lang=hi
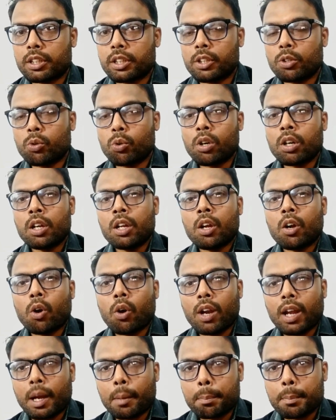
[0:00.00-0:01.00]
की ओर और,
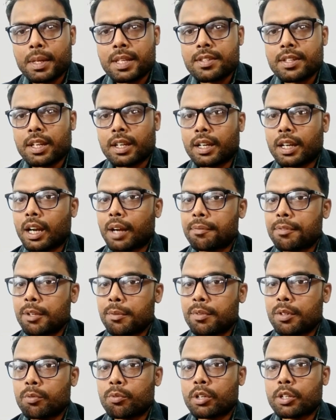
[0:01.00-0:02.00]
और आप में से काफी
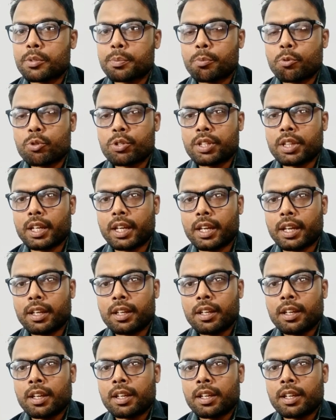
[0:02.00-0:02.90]
व्यूअर्स पूछते हैं